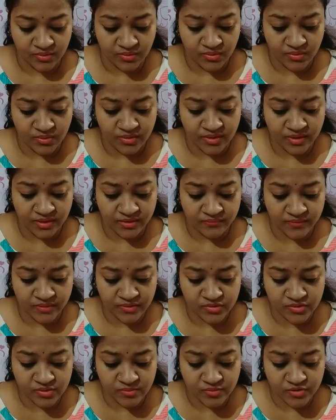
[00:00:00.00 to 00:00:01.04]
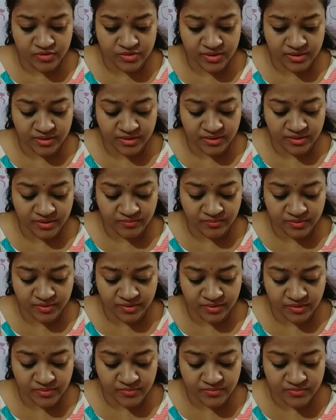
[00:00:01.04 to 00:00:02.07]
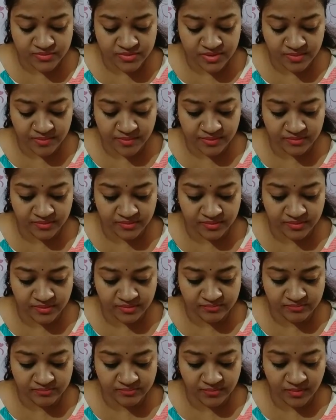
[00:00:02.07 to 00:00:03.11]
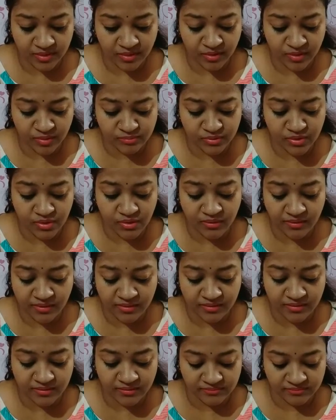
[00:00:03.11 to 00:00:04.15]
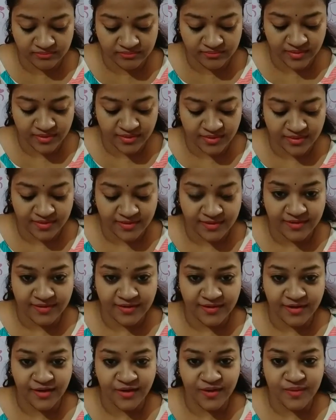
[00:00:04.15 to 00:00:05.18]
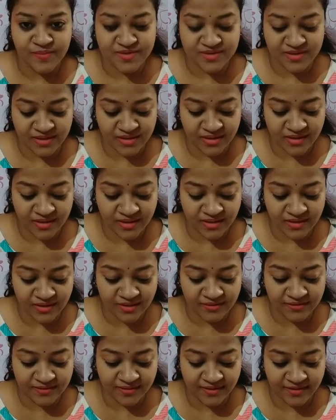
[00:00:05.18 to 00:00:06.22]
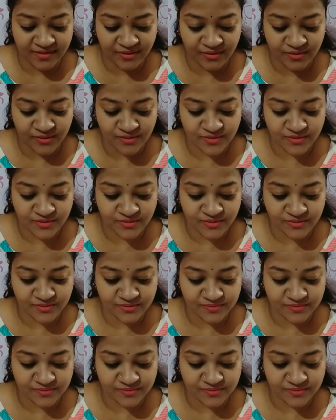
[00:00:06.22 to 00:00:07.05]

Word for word: আমার নেটওয়ার্ক সমস্যা কেন সেটাও বুঝতে পারছি না এরমটা হয় না এরম সান্নাটা ছায় না কখনো